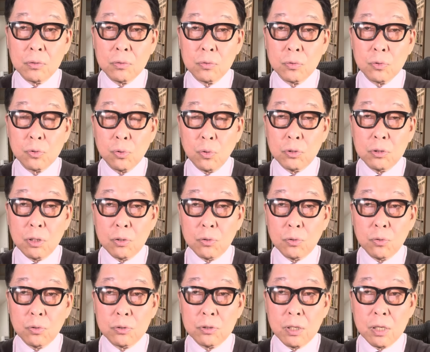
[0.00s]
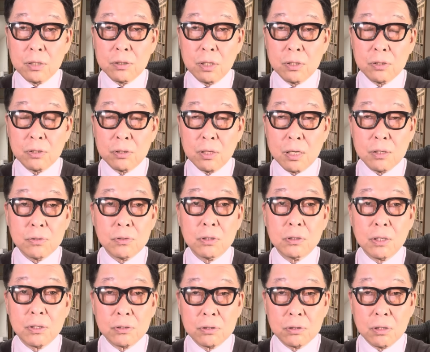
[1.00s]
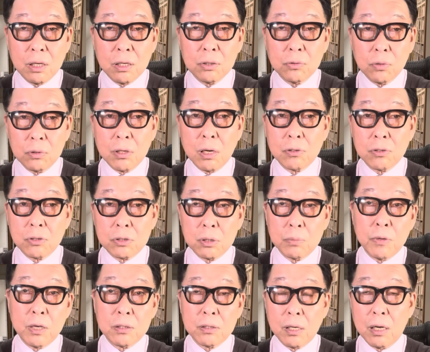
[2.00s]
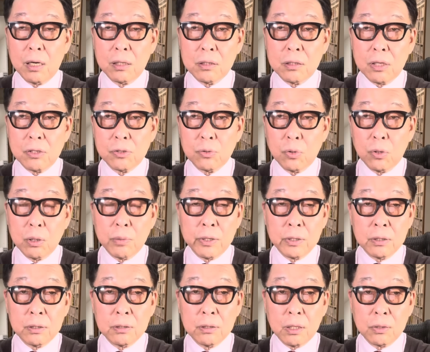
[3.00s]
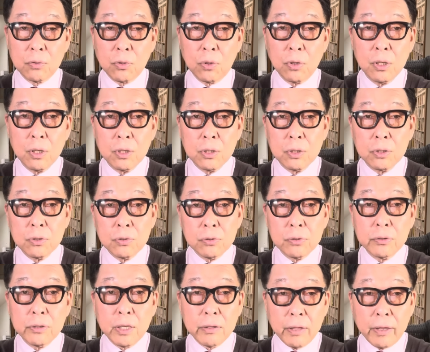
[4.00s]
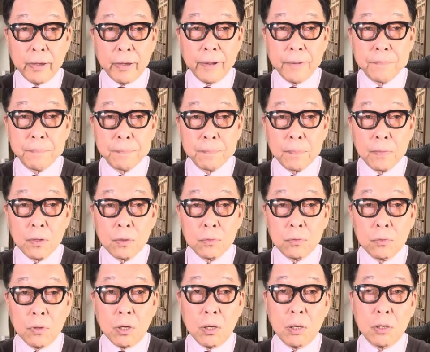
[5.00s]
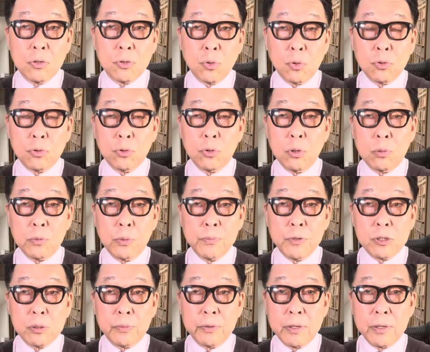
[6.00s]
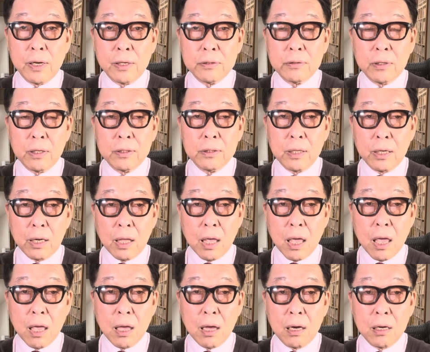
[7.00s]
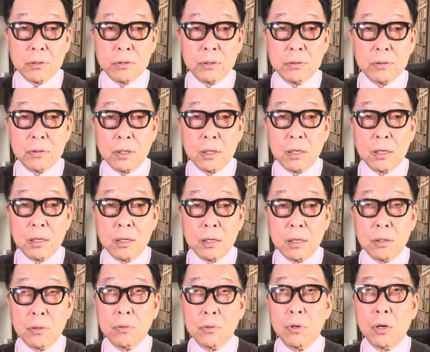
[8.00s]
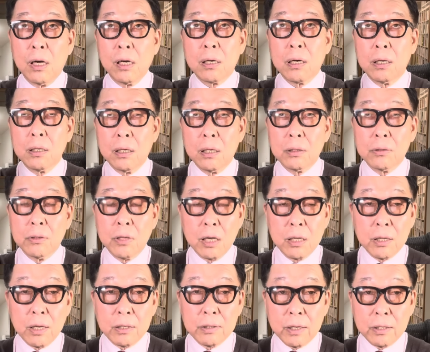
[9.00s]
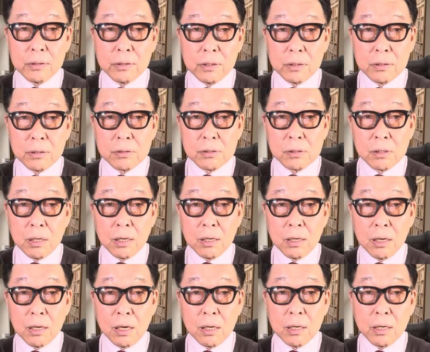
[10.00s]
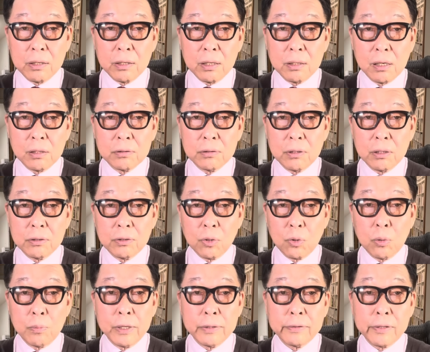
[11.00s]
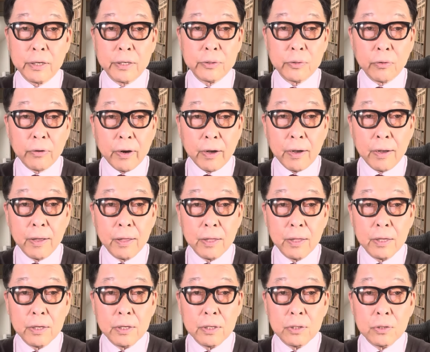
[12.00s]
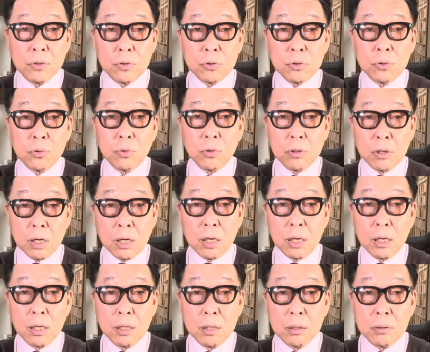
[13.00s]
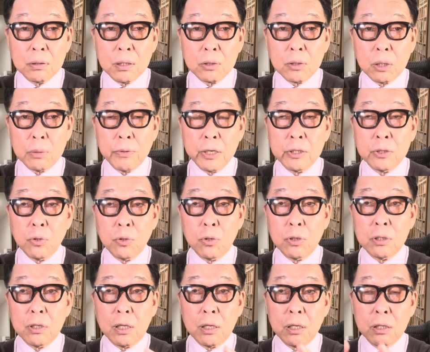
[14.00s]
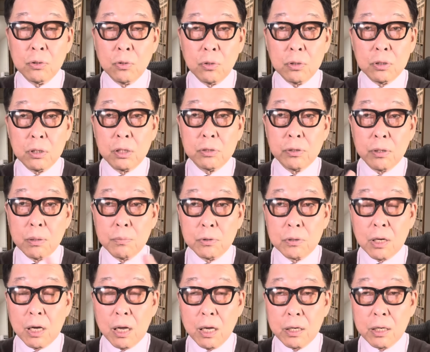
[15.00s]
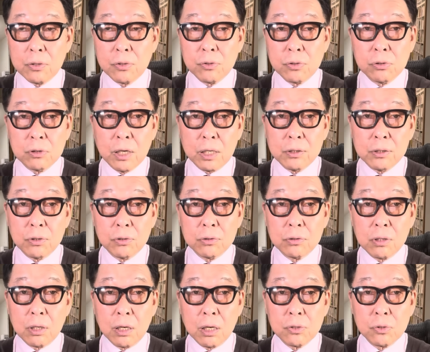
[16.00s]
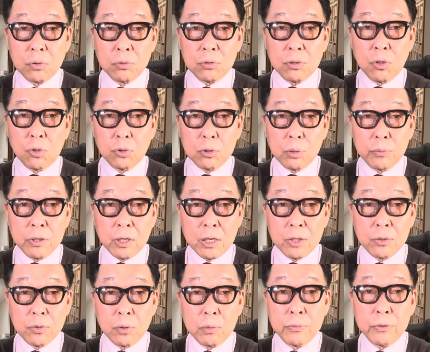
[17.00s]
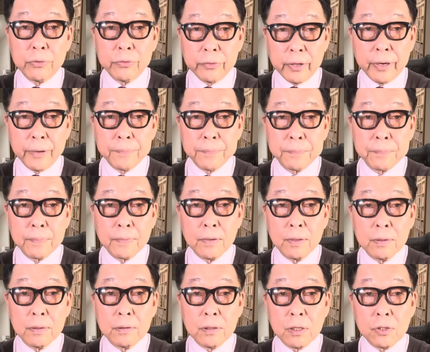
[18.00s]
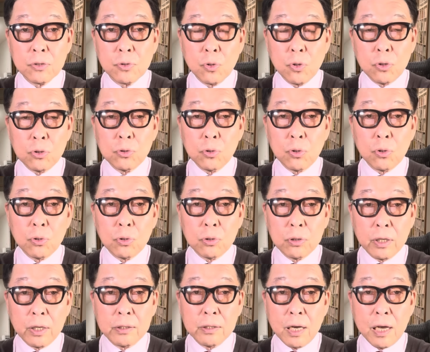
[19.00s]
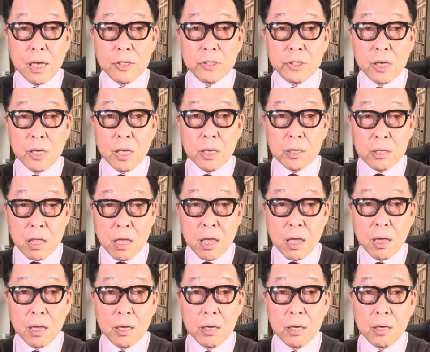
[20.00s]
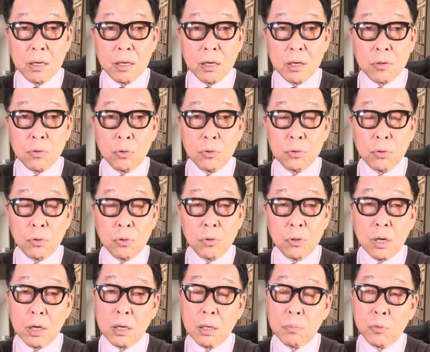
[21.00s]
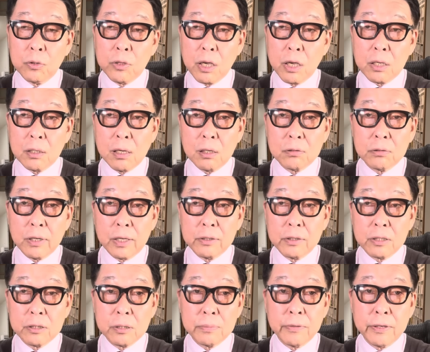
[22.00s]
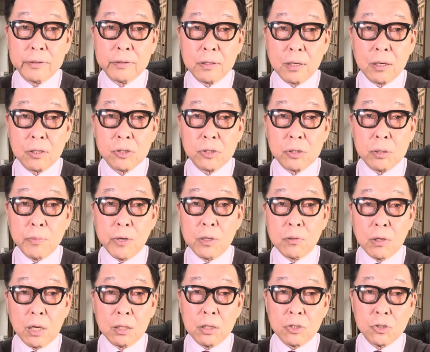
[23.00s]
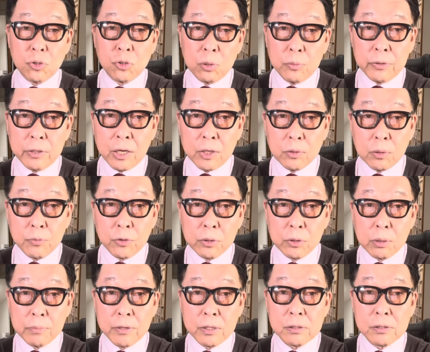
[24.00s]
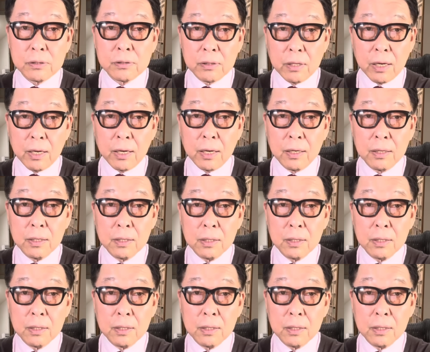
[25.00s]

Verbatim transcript: そういったことを全然せずにですね、とにかく使命さえ果たしておればいいんだと言ってて、で、食料も水もなくなったり、あるいは、あの、明かりが、停電になってですね、明かりがなくなって困ったりとか、いうのが、例えば祈りなら祈りで全部解決するかって言ったら、そんなこともないと思うんで。で、そういうところで第一撃で行動がもうできなくなってしまったら、使命の果たしようもないと思ってますんで、